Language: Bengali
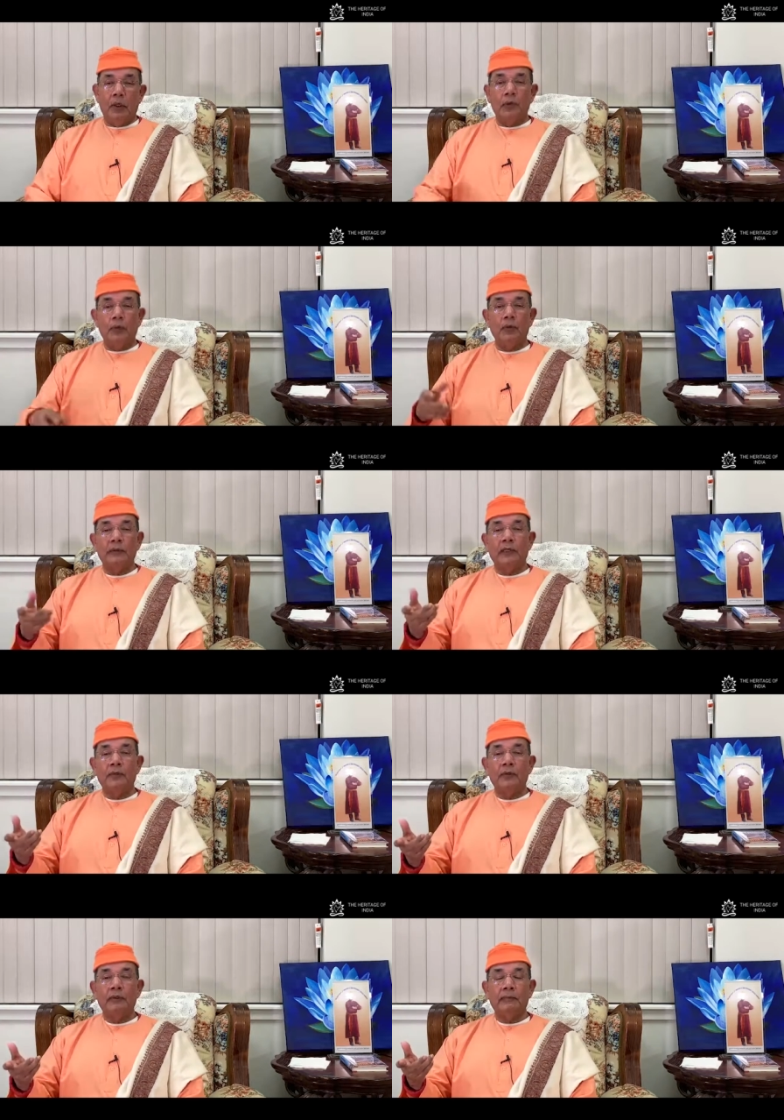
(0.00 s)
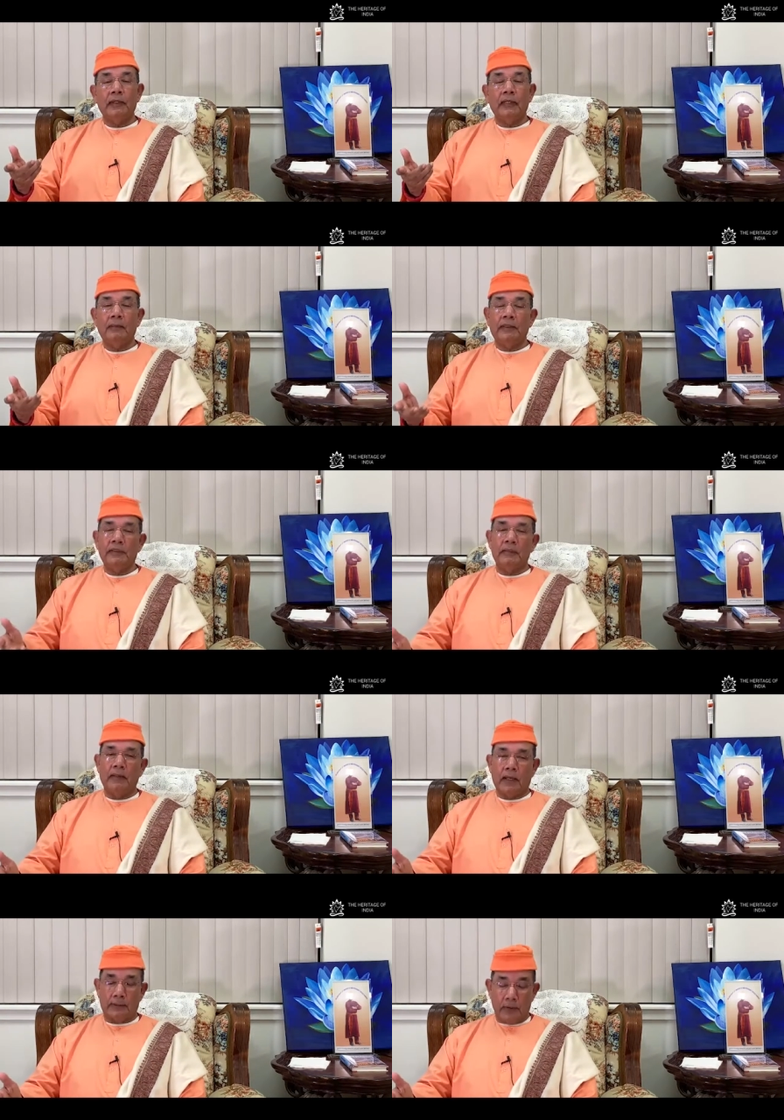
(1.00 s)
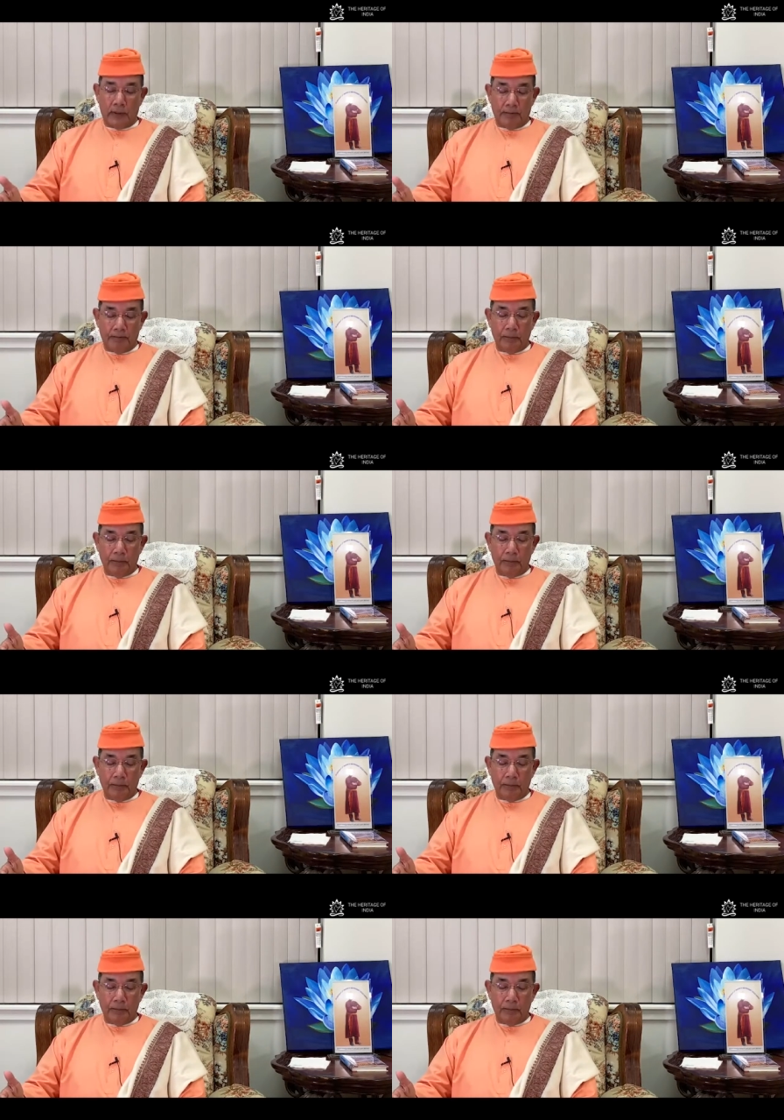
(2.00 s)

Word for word: ওই ভ্রমণটা আর বেরোতে পারে না বেচারি মারা পড়ে